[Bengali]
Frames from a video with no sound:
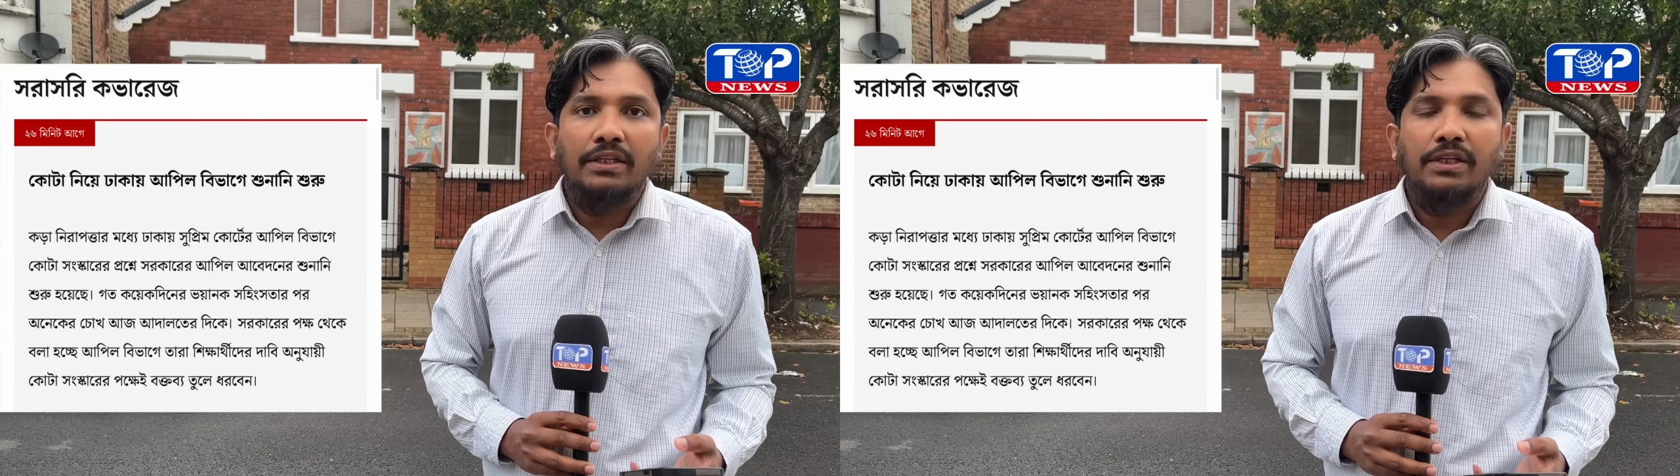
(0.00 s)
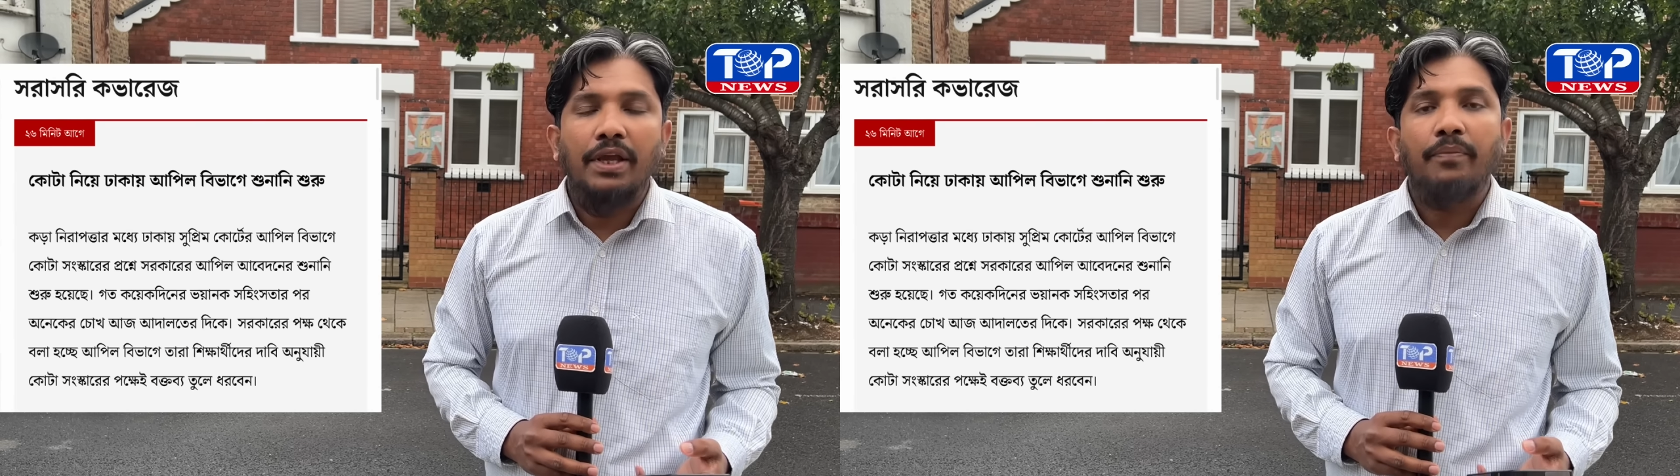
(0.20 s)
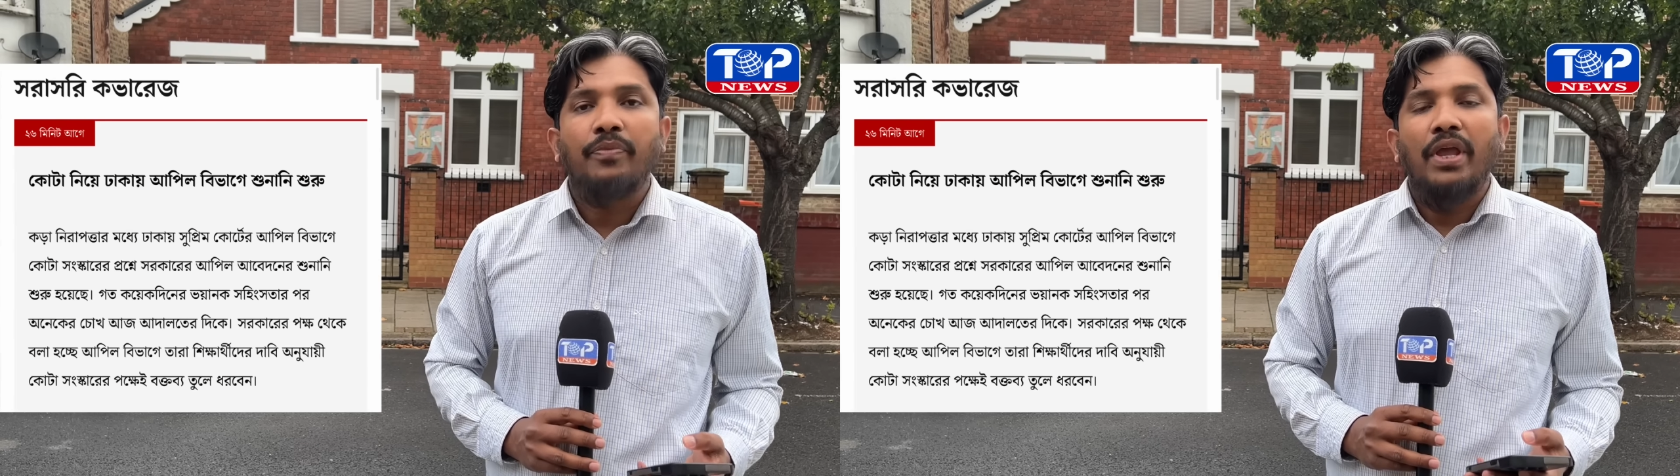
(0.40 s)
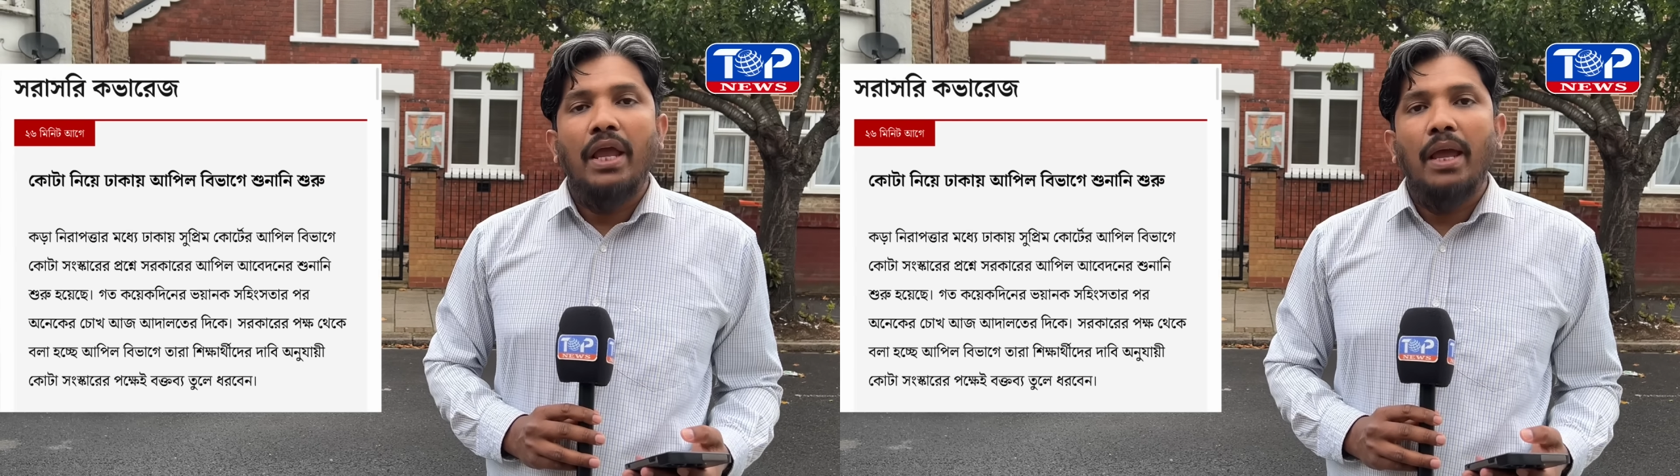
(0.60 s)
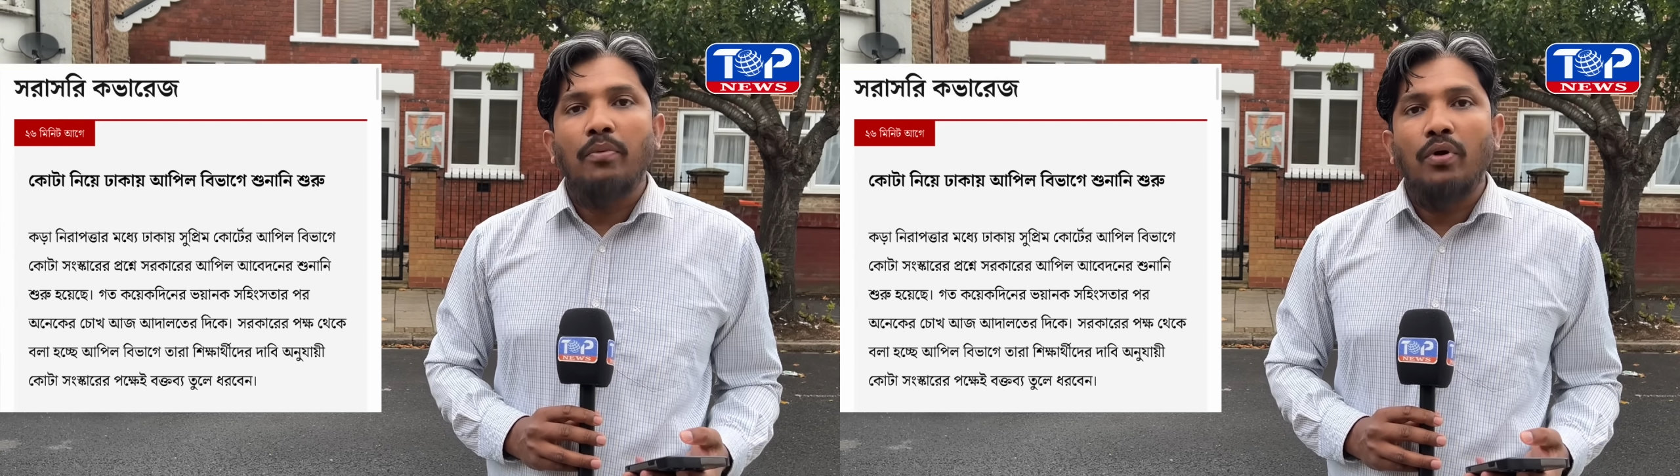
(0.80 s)
গেছে
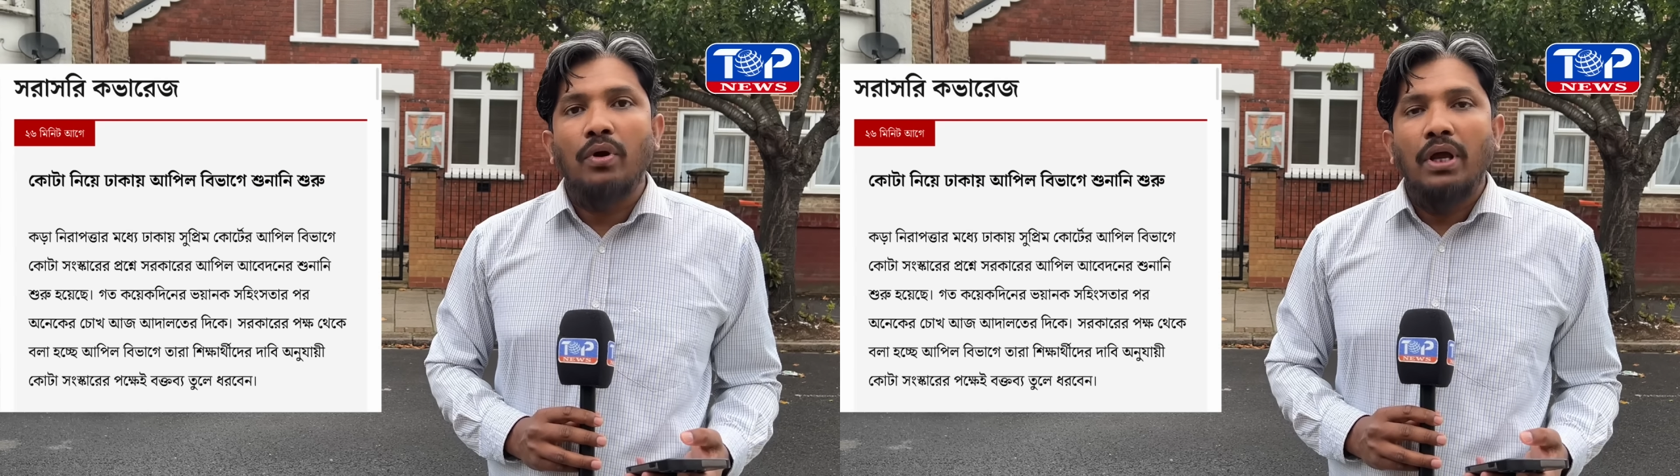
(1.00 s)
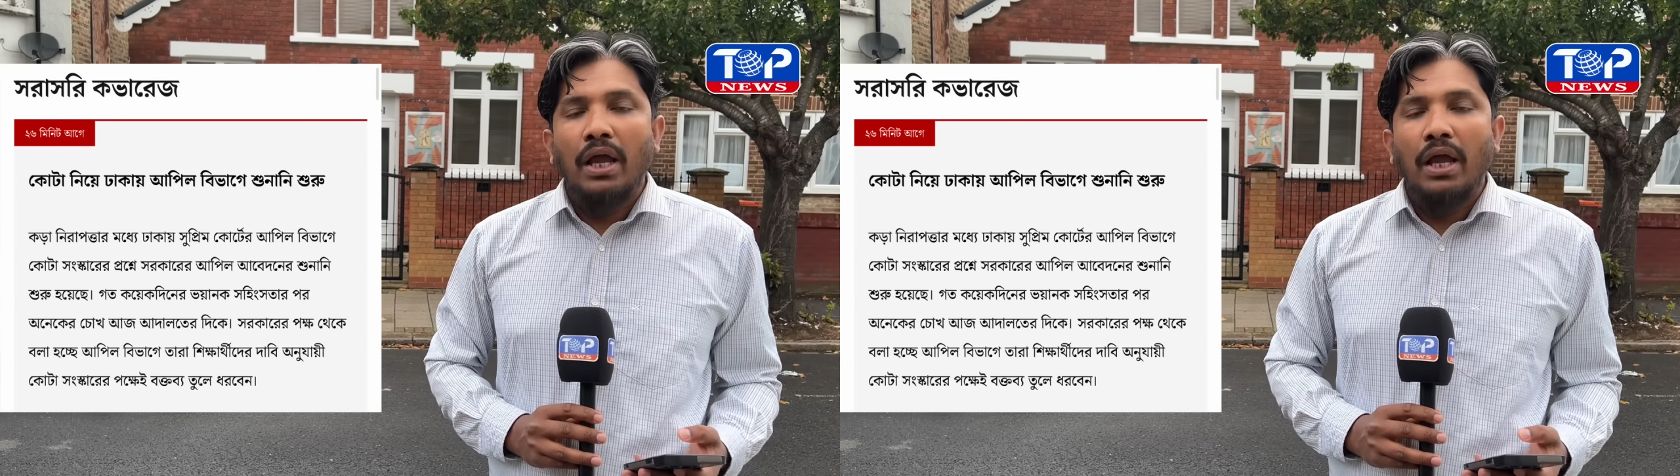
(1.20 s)
এবং